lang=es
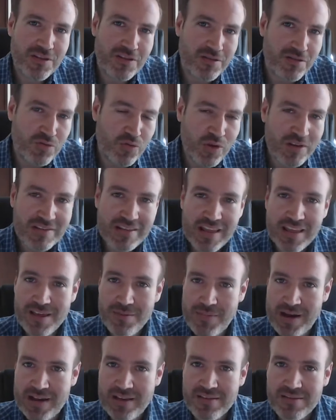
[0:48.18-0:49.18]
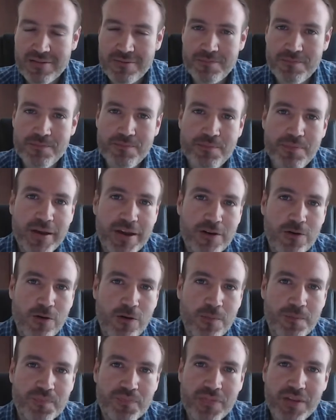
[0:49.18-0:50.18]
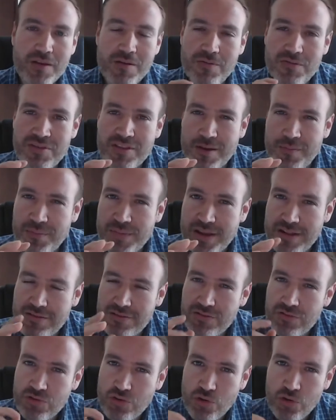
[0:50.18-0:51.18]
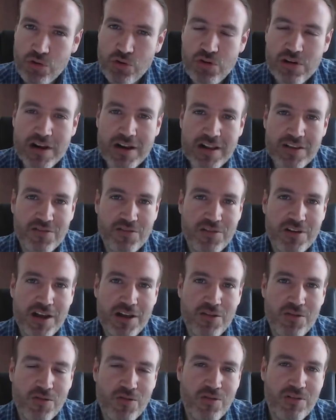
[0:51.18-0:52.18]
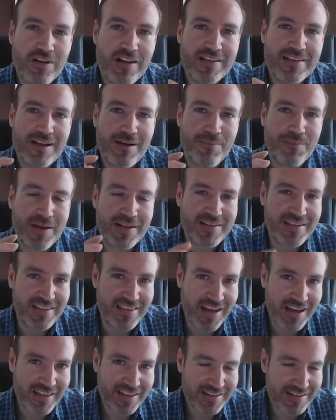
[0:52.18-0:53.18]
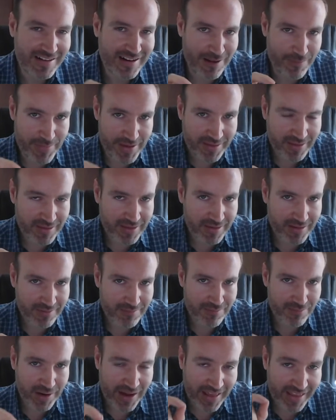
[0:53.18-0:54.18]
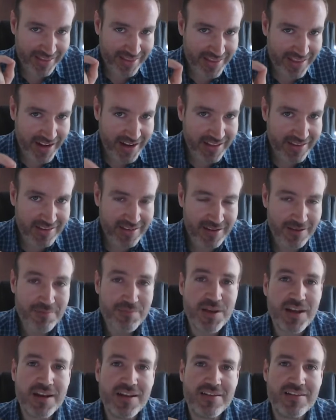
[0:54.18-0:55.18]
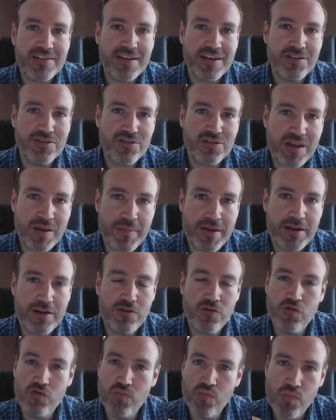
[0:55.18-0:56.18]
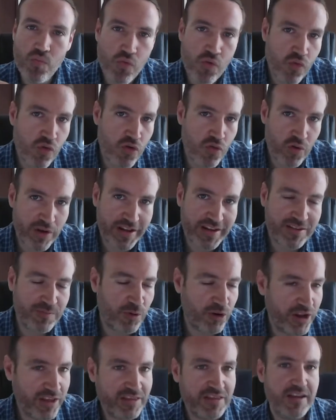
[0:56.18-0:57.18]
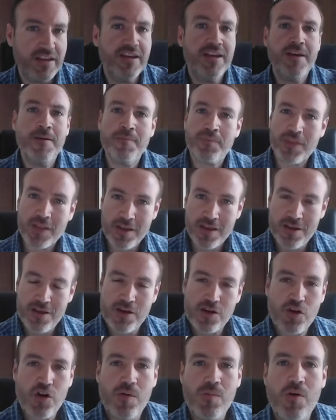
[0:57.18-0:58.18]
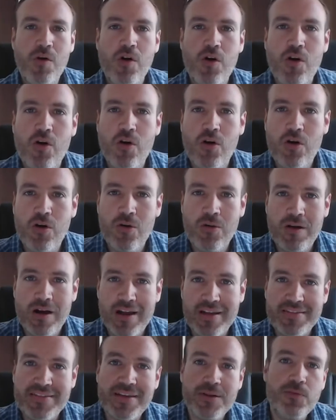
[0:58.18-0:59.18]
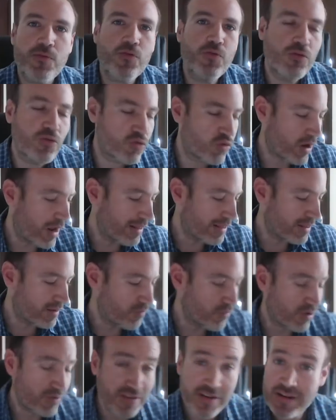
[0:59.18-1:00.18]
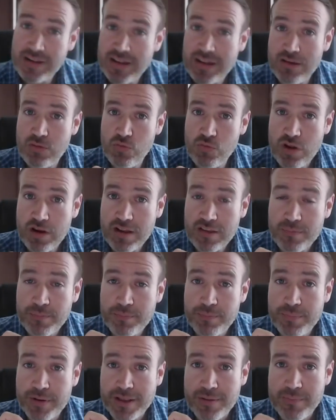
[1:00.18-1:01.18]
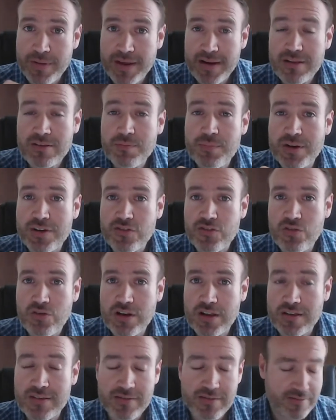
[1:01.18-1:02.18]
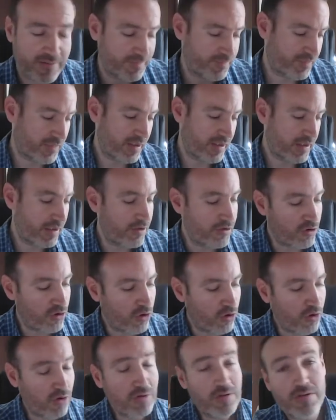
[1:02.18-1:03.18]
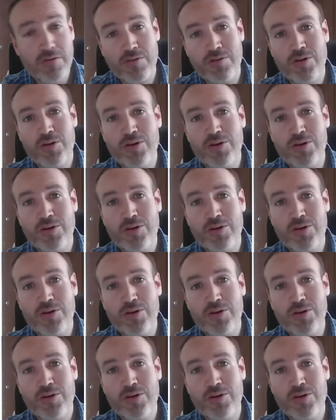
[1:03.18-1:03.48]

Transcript: no está de más, pero también todo lo relacionado con las capacidades de la mente, Brian Tracy viene siendo también un muy buen exponente. Como acervo cultural, te puedo decir que una de las primeras personas que yo